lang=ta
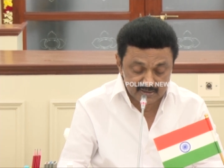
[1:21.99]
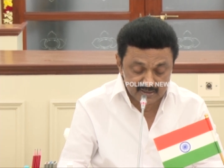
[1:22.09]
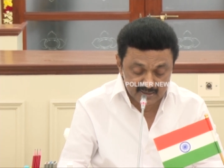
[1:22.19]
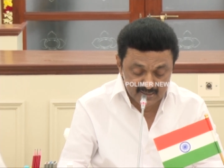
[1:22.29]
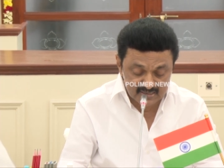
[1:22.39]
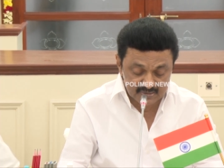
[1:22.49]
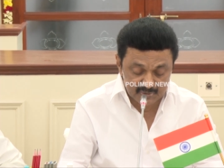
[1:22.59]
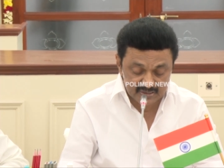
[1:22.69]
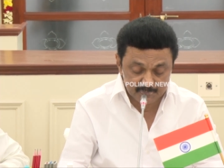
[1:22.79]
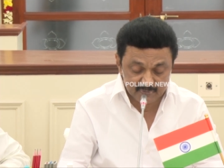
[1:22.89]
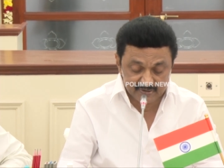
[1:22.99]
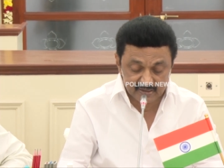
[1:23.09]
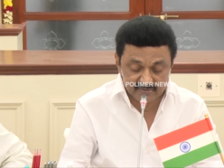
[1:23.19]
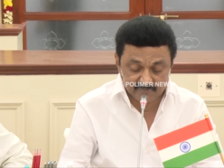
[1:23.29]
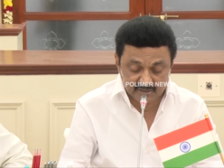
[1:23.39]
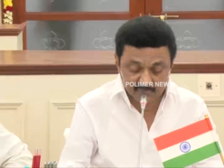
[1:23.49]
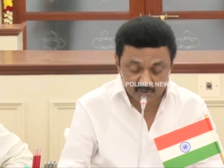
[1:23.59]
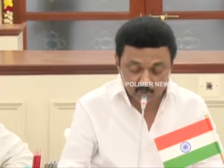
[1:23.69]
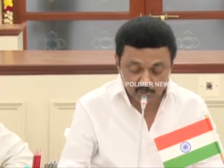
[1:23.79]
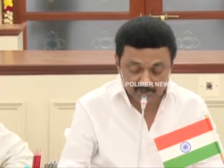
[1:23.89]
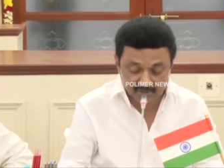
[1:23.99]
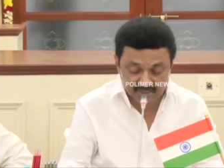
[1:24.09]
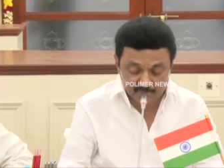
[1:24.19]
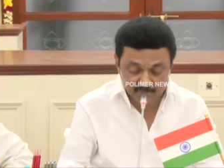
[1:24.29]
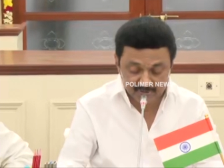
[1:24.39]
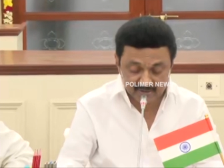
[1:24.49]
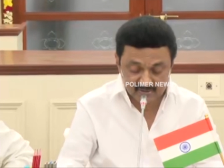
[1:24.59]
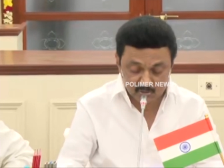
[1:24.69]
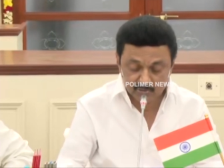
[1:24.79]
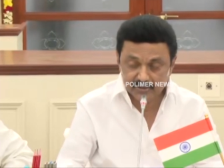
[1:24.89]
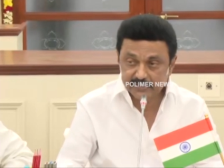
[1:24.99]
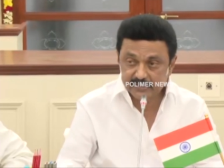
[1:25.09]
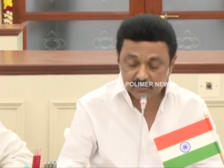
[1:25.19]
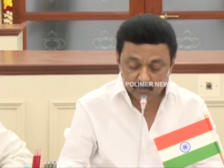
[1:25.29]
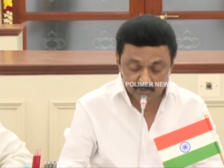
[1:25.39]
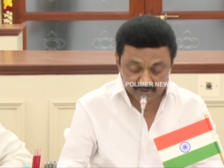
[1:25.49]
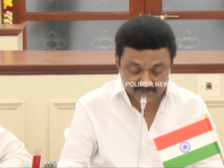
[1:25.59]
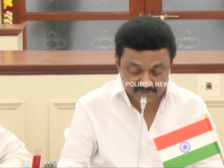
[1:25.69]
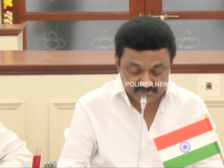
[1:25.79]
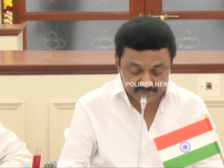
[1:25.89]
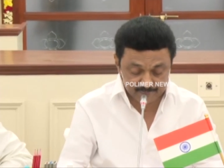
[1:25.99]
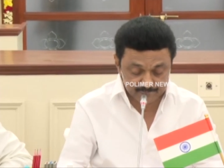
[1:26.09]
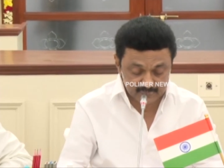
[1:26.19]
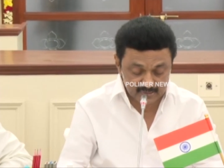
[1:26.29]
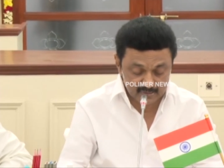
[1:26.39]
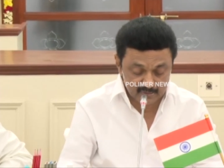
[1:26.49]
இதற்கு கீழ் சம்பாதிப்பவர்களை வறுமை கோட்டிற்கு கீழ் இருப்பவர்களாக சொல்கிறது ஒன்றிய அரசு